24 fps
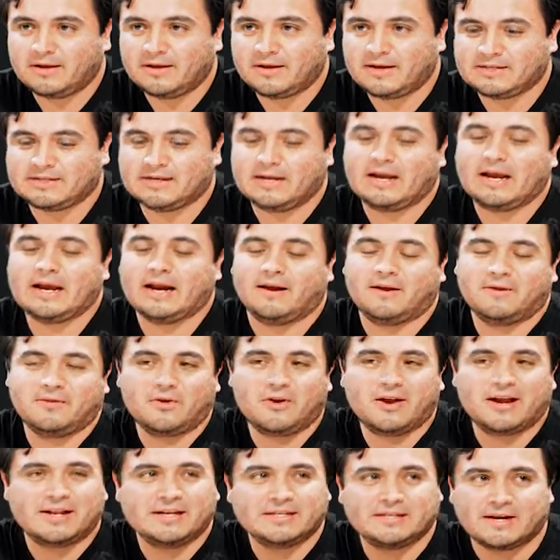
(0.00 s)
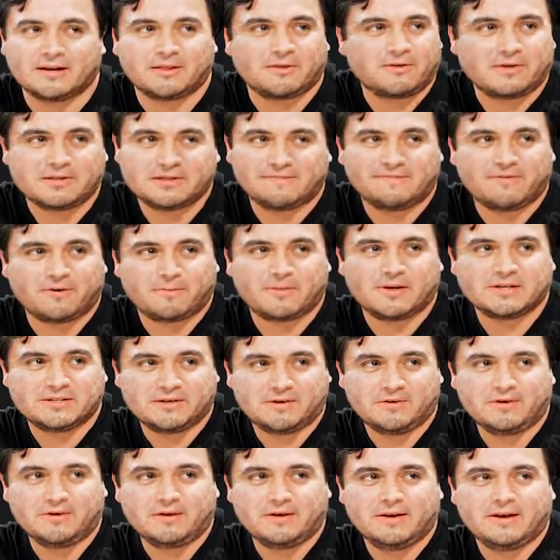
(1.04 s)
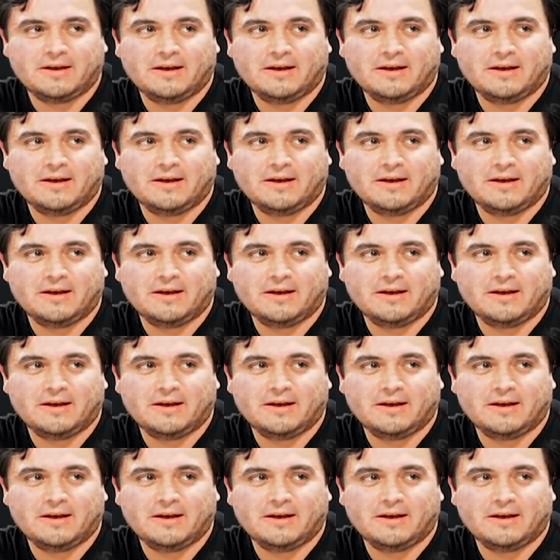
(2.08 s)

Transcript: que se encarguen de organizar toda esa información